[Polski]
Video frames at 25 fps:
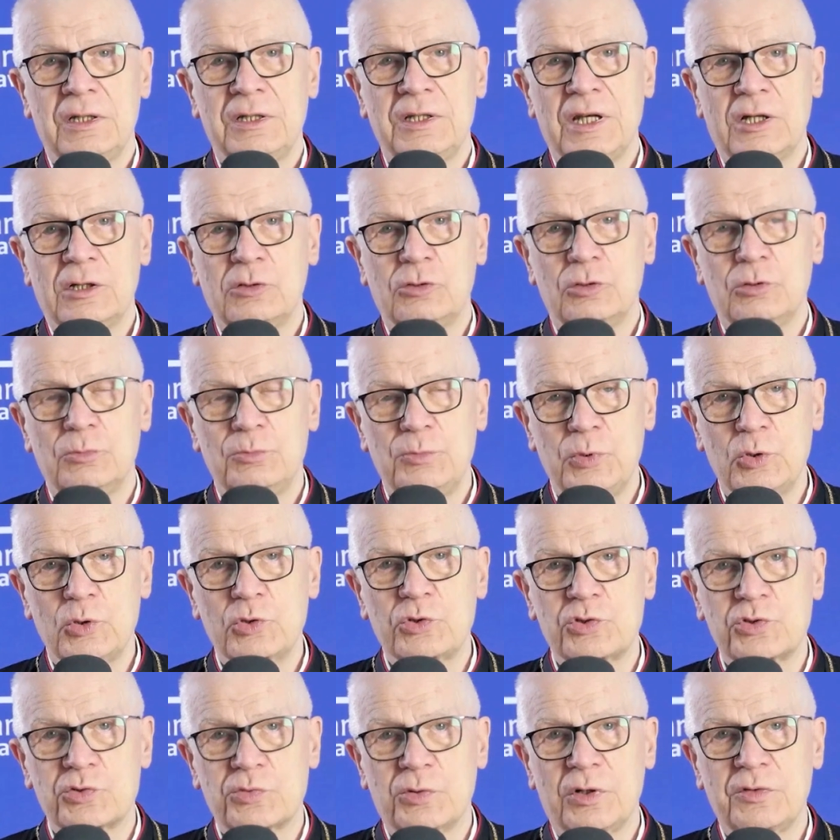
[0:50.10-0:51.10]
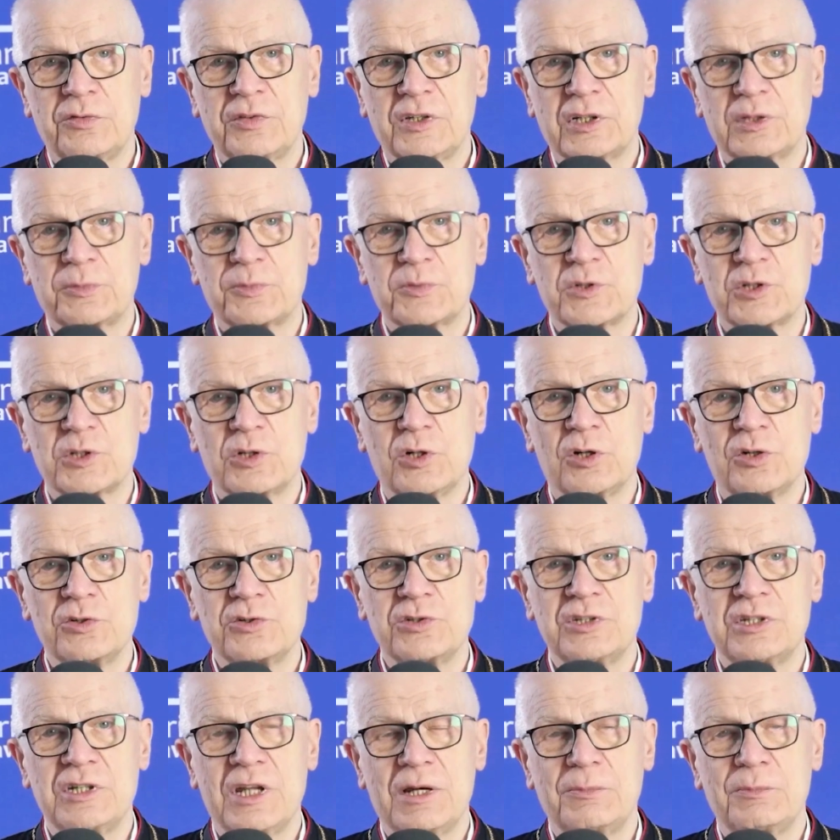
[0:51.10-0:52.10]
jako Bóg człowiek
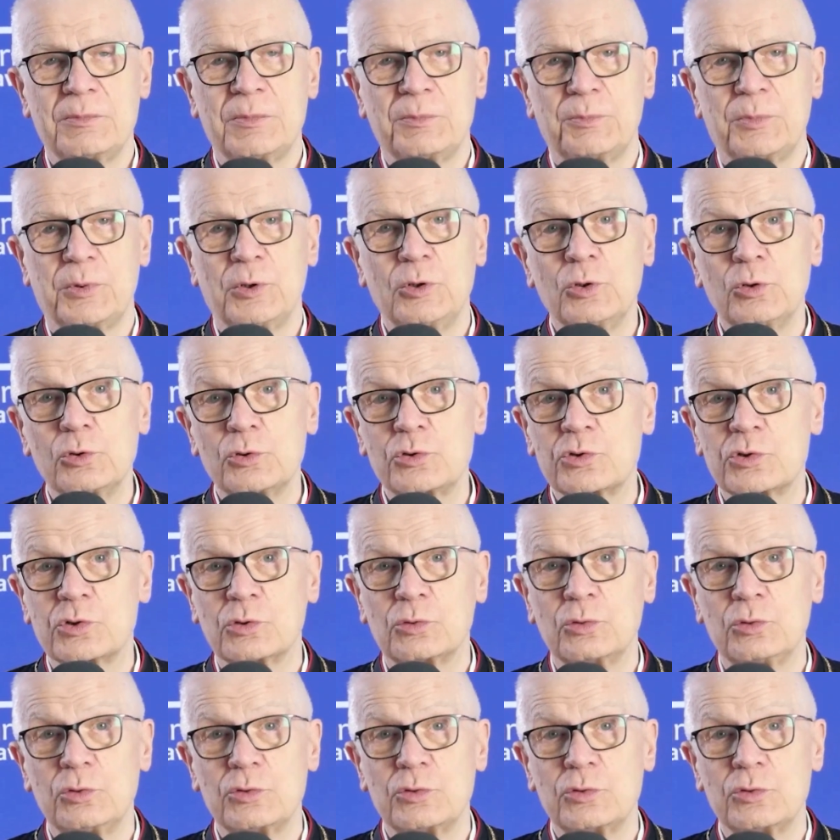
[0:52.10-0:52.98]
przychodzi nam po ludzku,